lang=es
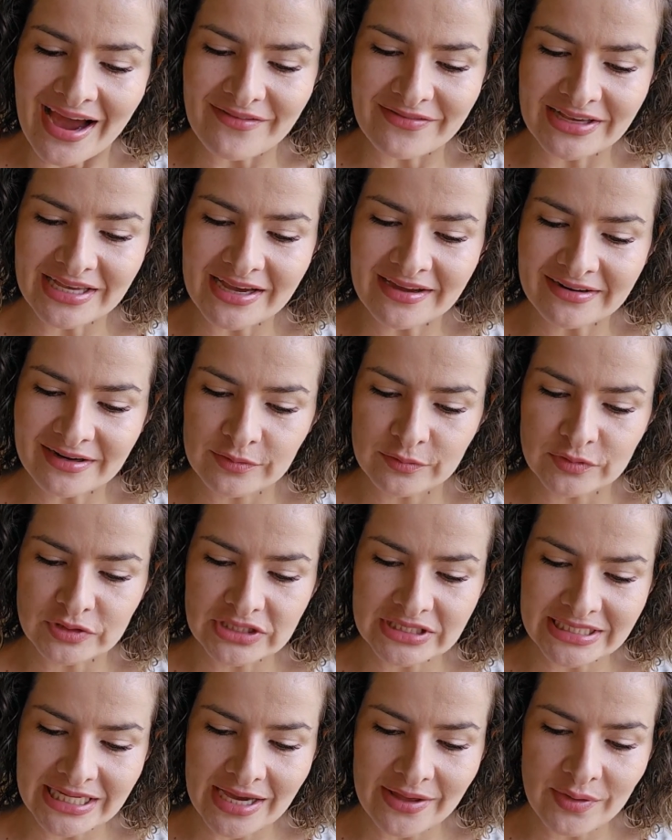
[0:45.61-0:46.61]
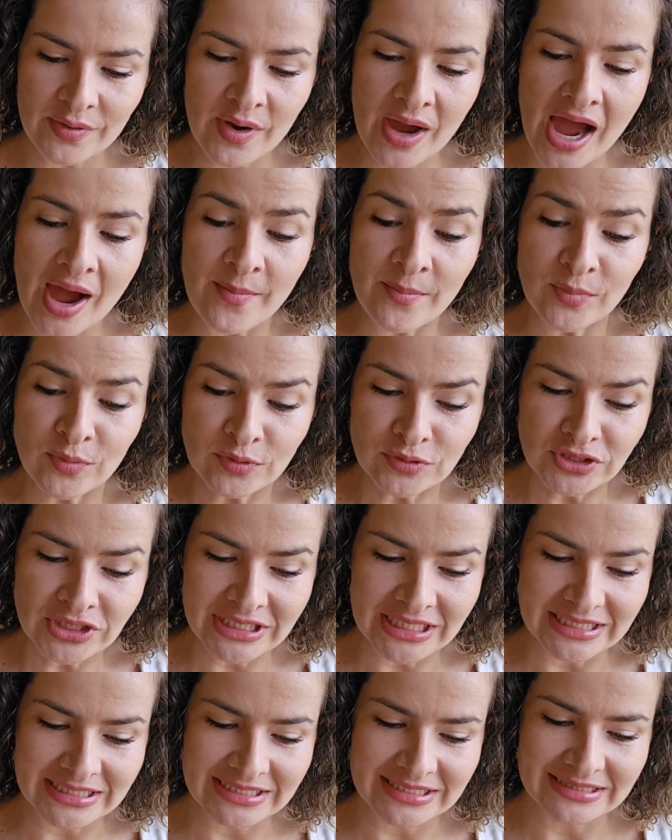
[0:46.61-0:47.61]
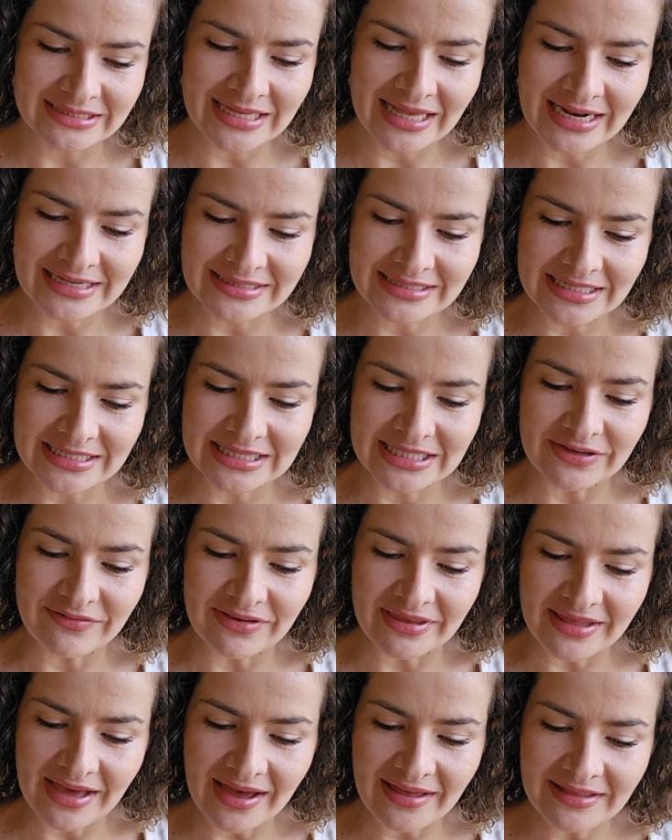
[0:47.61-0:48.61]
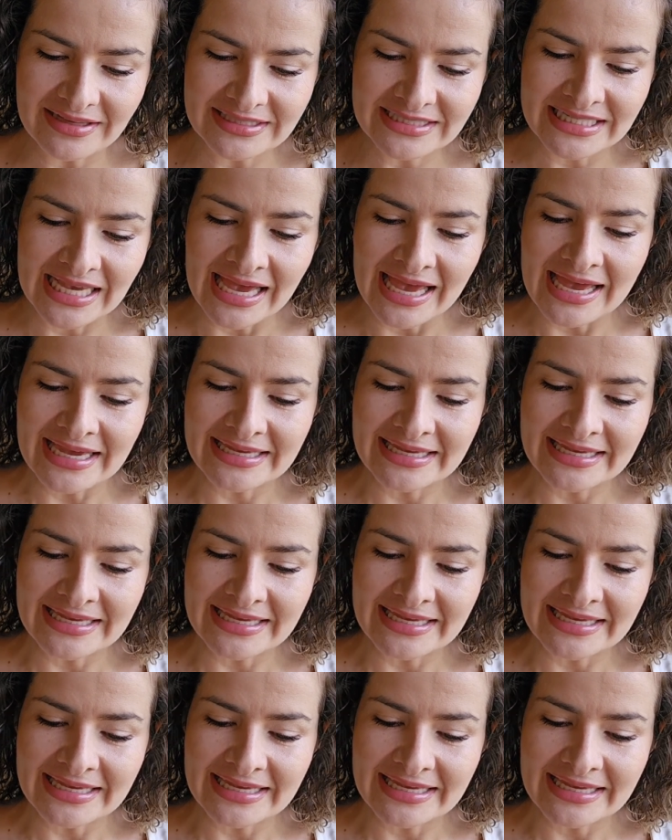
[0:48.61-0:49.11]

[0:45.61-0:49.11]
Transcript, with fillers: había renunciado a muchas de las actividades